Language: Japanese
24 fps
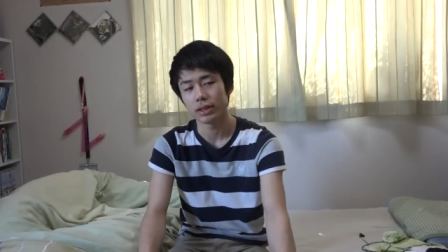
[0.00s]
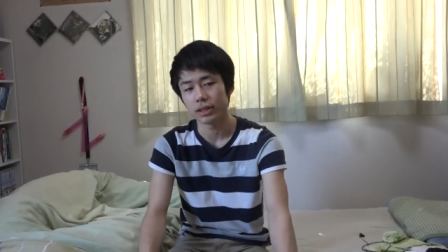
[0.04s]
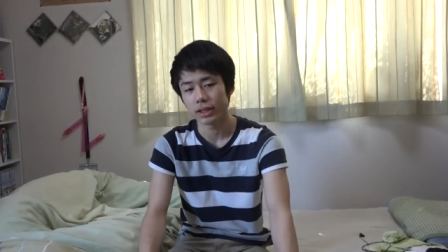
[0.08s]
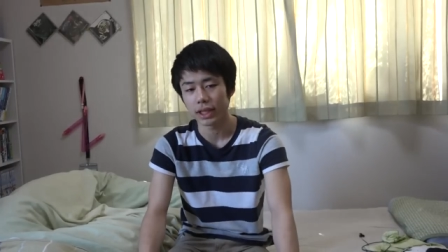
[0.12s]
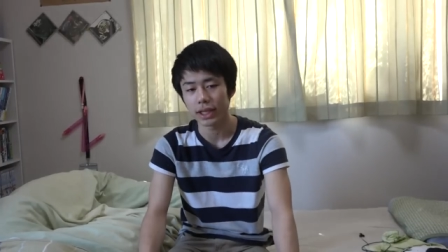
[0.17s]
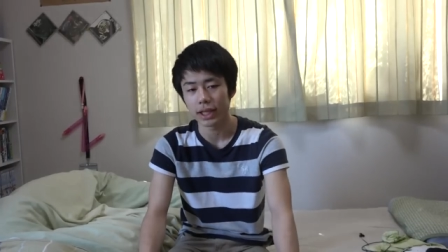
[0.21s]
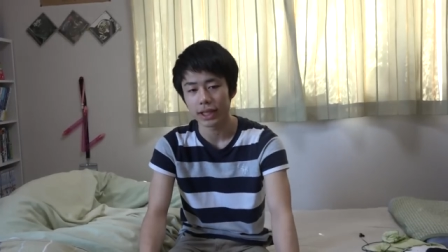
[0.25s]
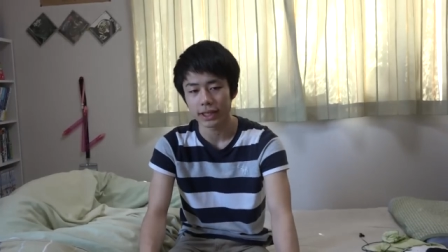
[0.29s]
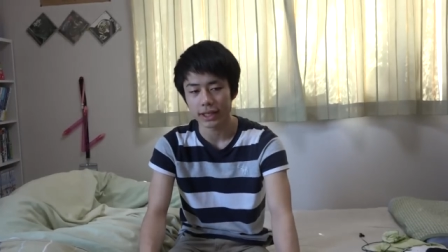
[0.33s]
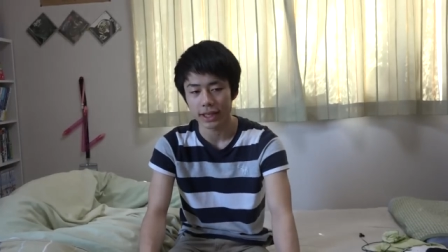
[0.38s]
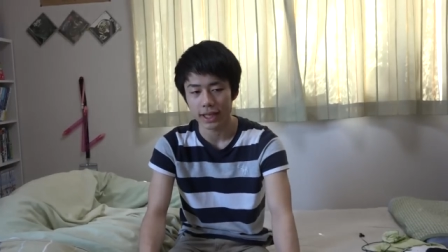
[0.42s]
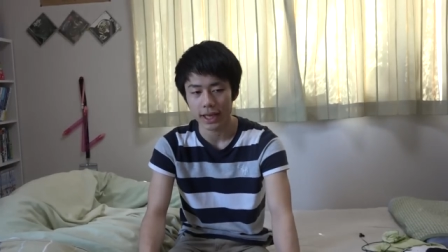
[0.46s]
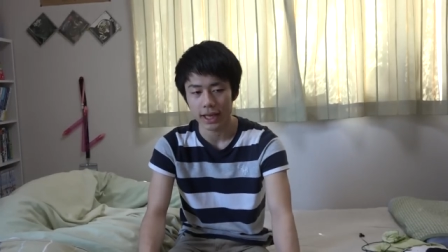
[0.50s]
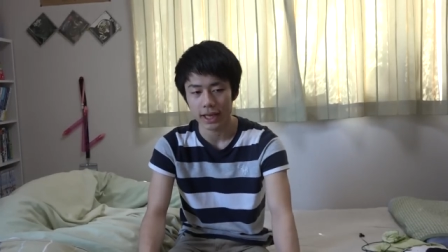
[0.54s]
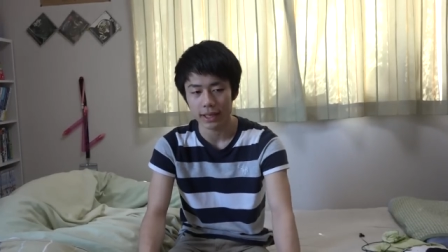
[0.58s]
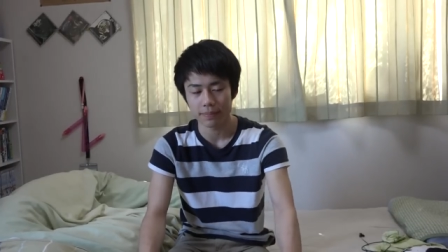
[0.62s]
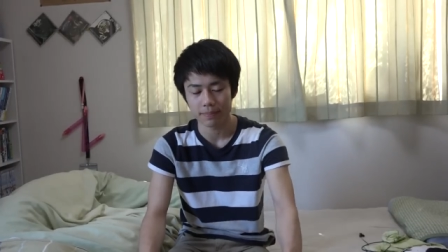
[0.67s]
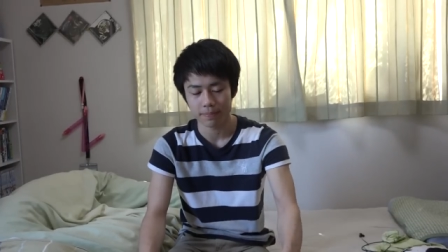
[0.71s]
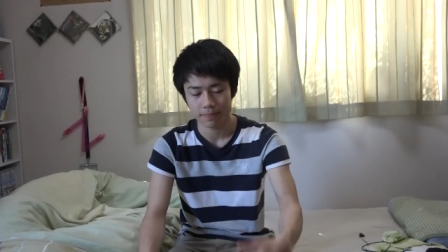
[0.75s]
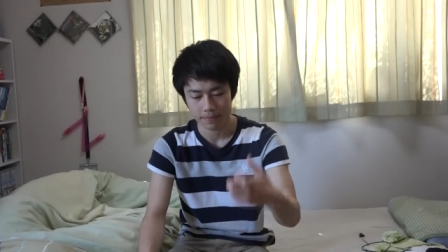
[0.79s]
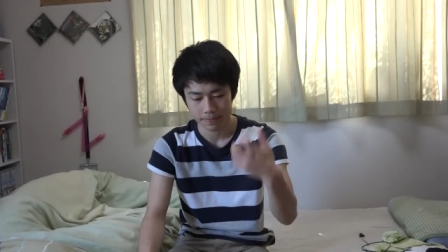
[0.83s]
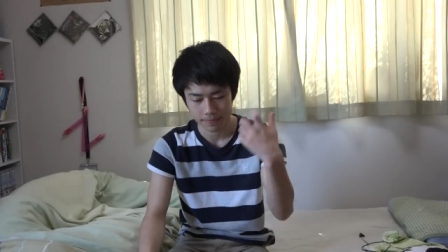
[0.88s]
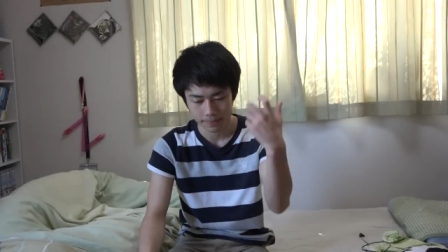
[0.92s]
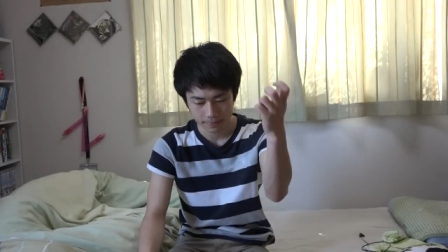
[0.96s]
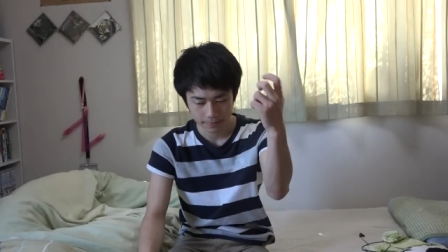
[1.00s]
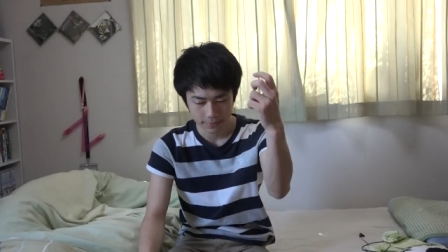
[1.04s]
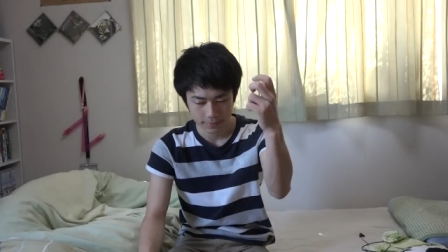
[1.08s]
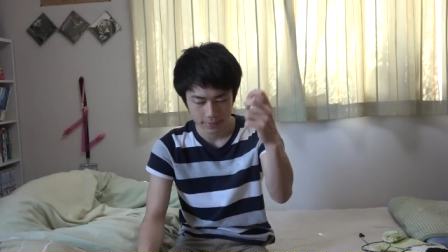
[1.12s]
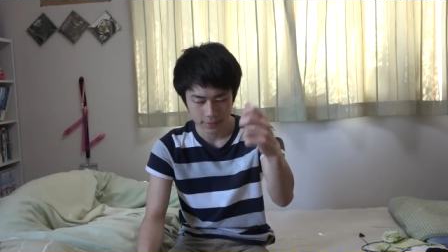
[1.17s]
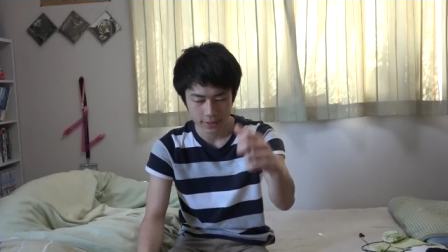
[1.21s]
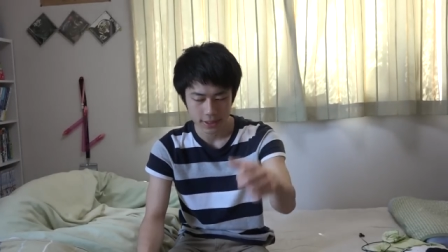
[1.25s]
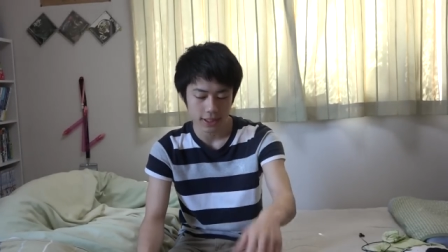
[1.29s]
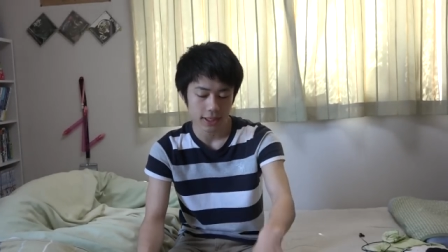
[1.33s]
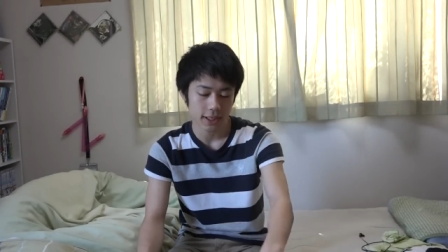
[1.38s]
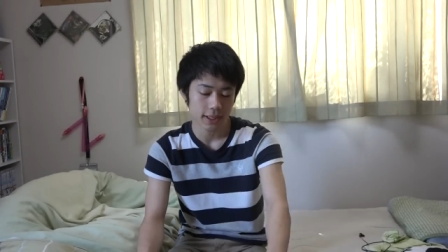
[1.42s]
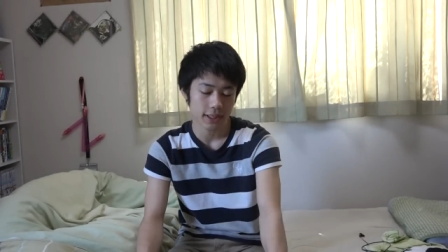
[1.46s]
出てきて
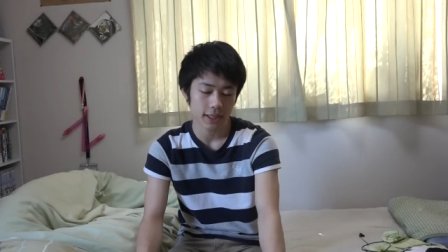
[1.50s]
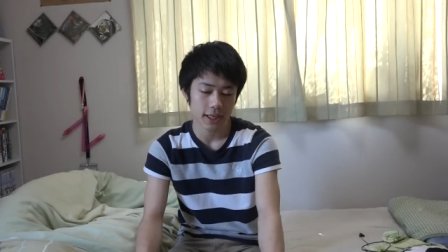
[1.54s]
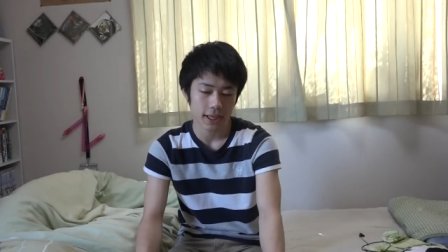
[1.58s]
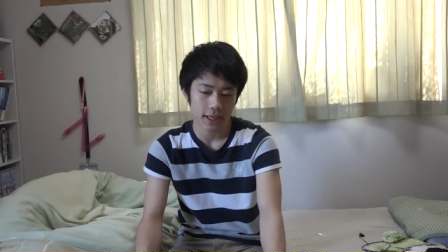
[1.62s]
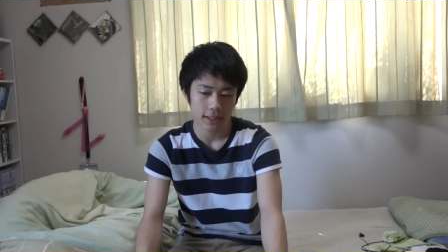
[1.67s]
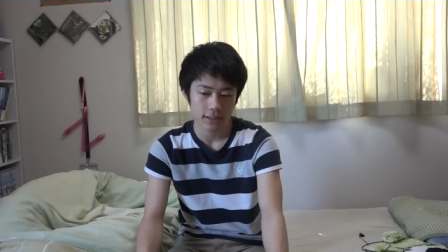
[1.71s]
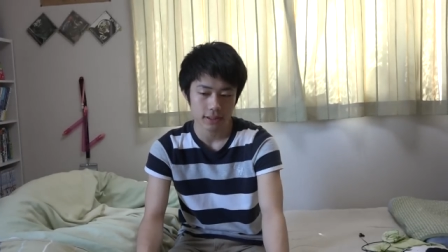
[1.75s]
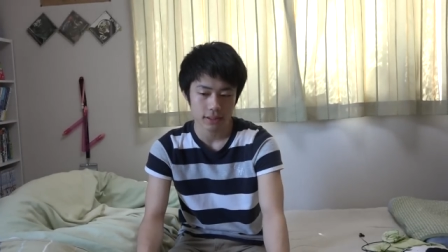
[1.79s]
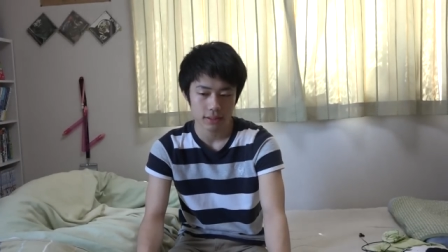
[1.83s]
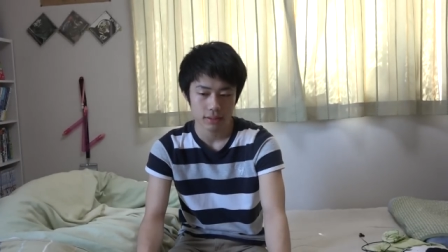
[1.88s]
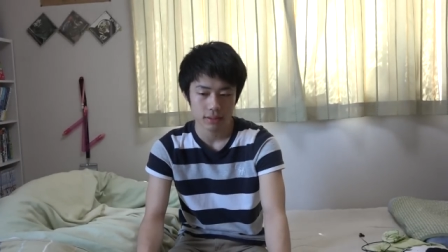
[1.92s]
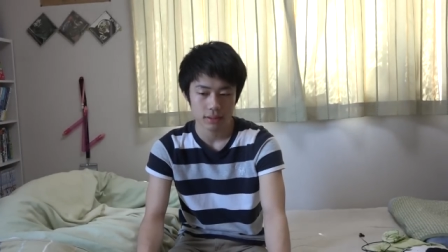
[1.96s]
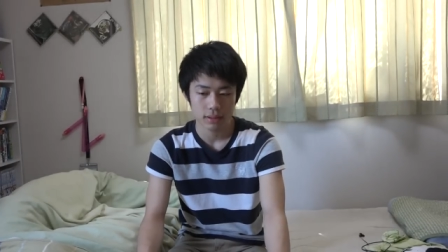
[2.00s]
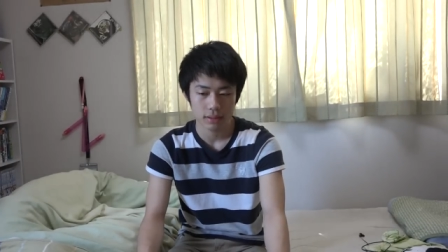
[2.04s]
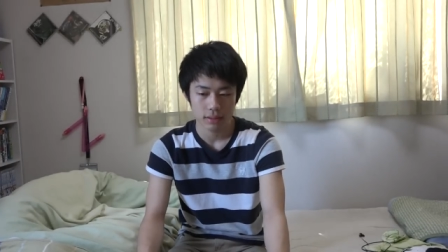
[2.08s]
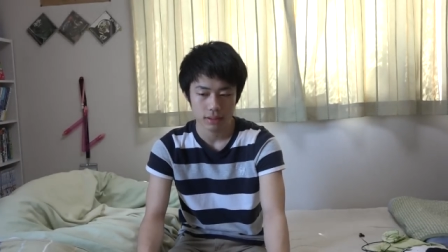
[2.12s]
出てきて」